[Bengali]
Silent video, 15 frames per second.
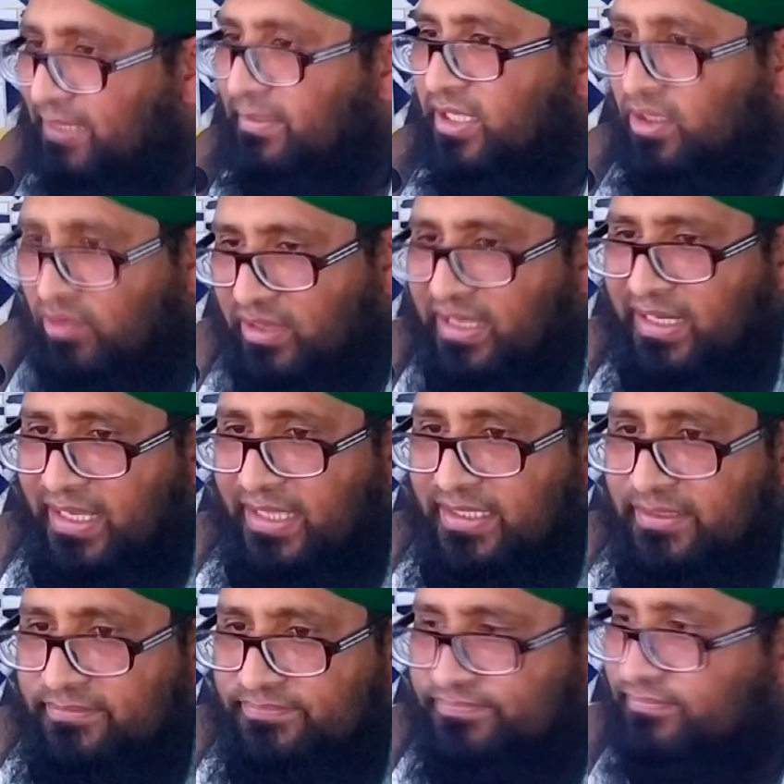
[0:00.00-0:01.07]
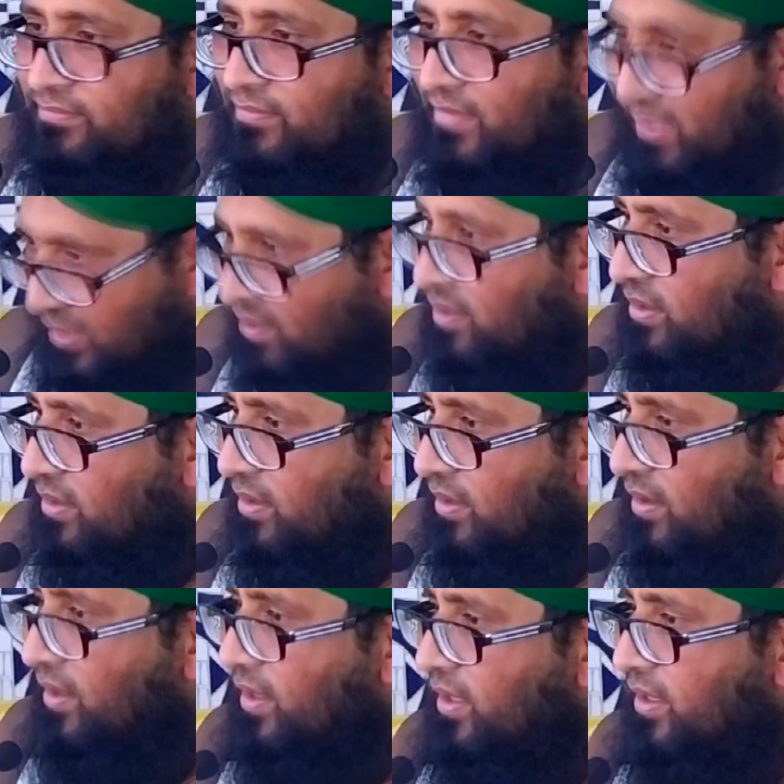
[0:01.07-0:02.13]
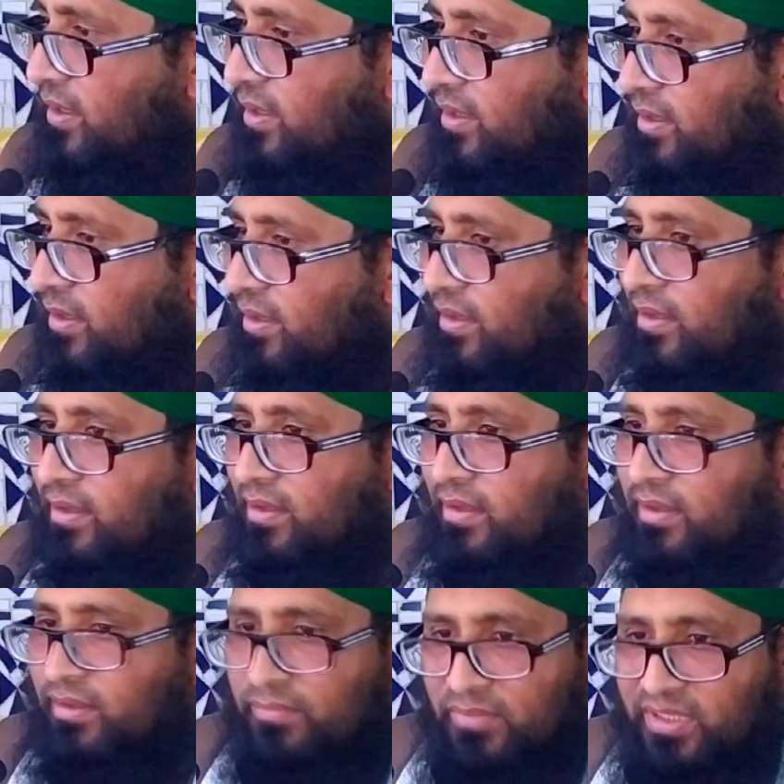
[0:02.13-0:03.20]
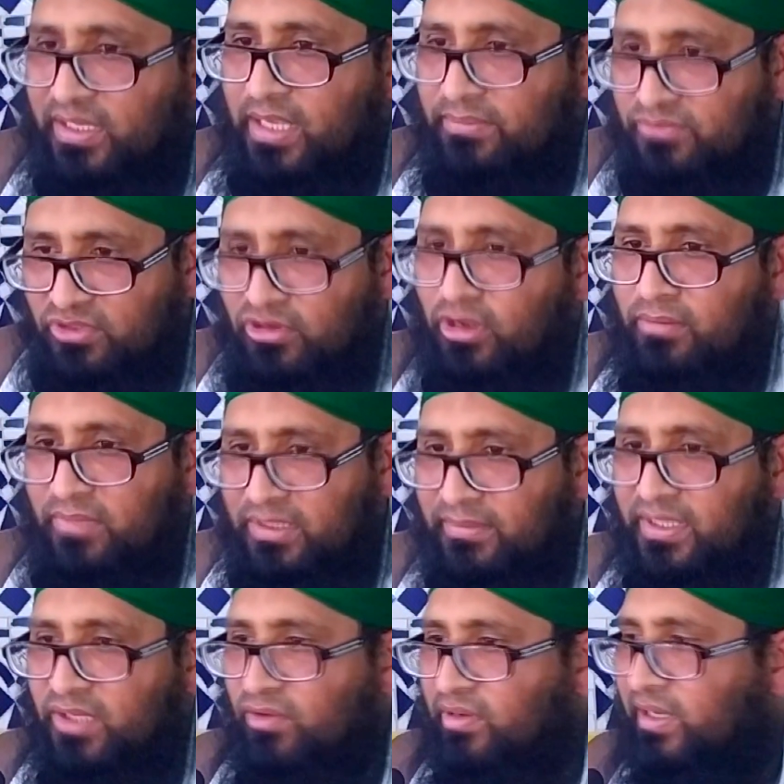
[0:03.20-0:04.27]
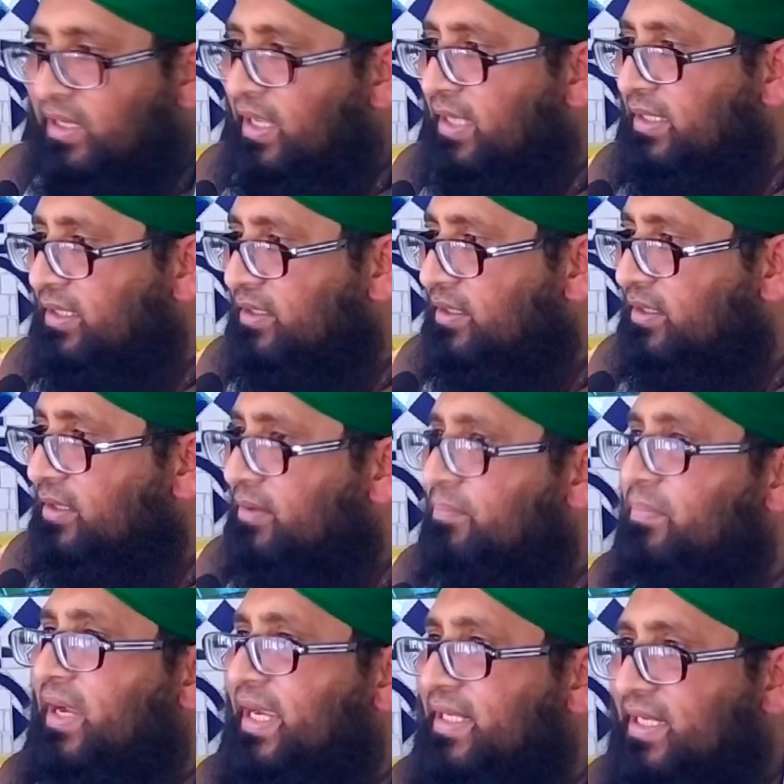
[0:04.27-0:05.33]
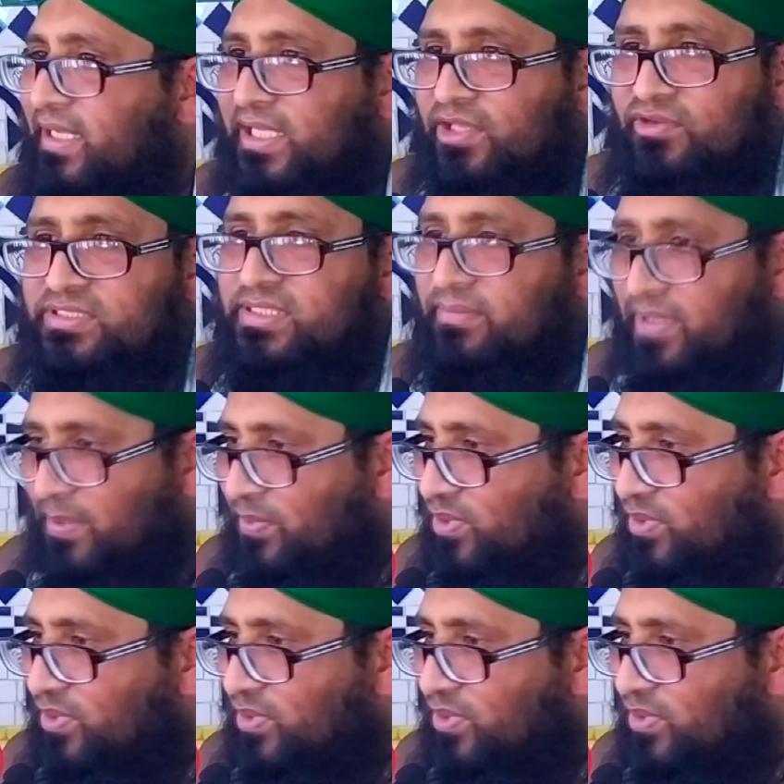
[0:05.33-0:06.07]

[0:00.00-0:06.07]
কাদের ভাই গড়ে নাই হ্যাঁ বলে আব্দুর রহমান ভাই গড়ে নাই ভাই নাই কি হয়েছে